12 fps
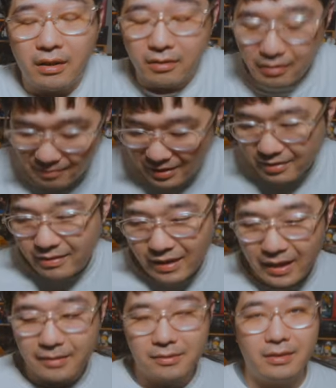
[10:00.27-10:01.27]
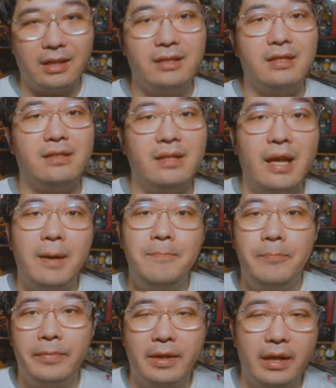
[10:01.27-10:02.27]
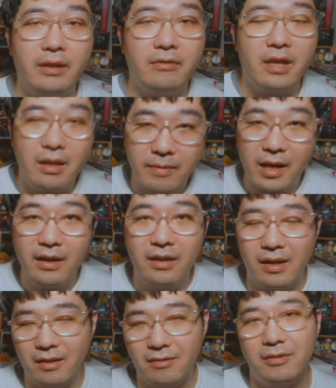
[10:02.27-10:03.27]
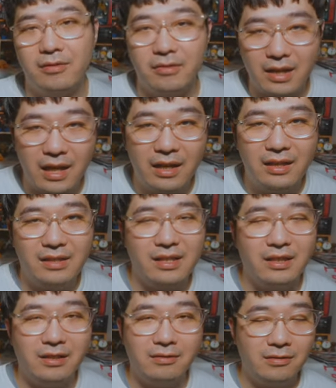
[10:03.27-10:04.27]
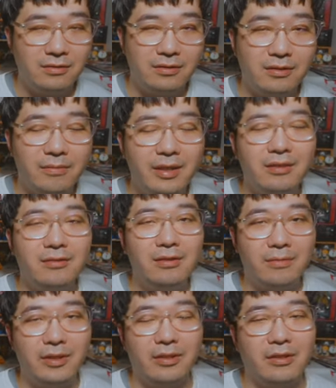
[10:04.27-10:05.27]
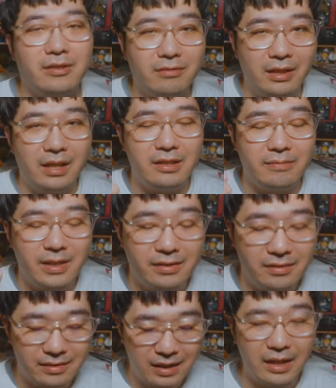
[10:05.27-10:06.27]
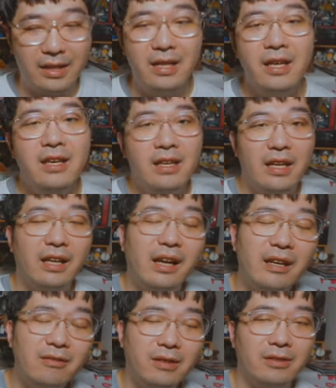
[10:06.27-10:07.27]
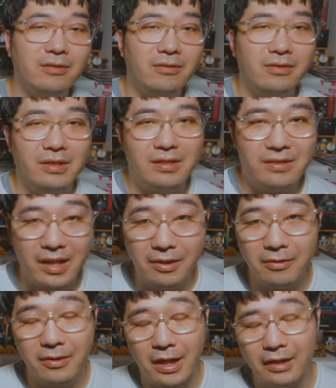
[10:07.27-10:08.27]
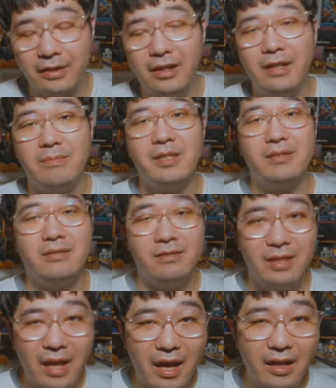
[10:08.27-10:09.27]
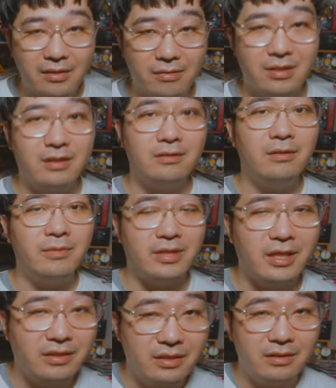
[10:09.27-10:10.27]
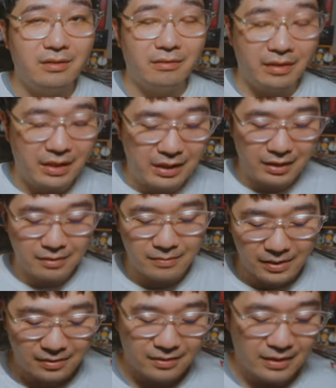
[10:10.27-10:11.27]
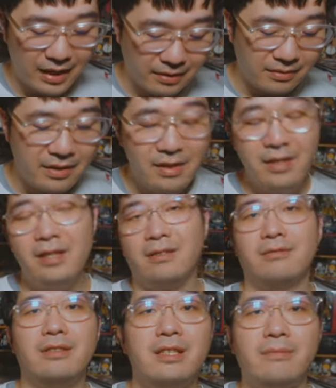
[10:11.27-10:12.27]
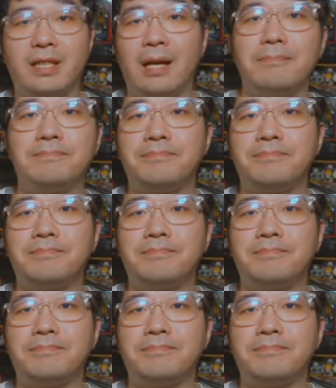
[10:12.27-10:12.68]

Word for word: おりますはいそんな感じですねはい、よければ高評価、チャンネル登録、コメントの方もよろしくお願いします。はい。えー、概要欄の方にですね、いろいろ貼ってありますんで、そちらの方もチェックお願いいたします。はい。それじゃあまた。